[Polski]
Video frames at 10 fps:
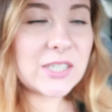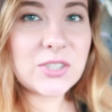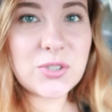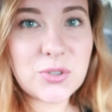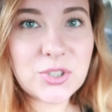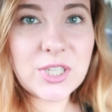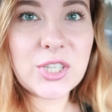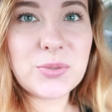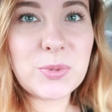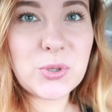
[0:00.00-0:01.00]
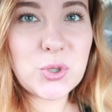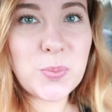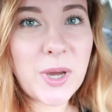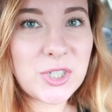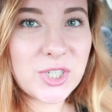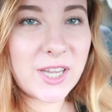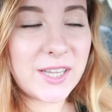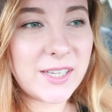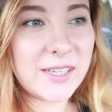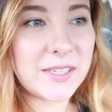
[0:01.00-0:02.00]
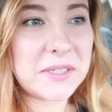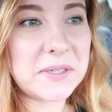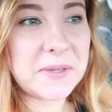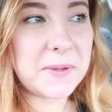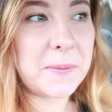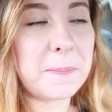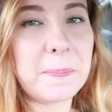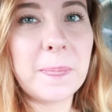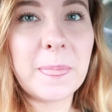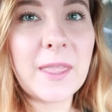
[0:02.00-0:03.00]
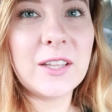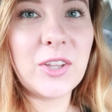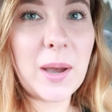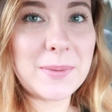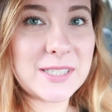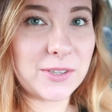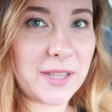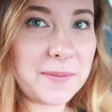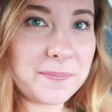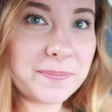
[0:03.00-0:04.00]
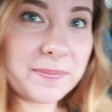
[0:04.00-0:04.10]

Zrzuciliśmy już paczkę y, do Amazona.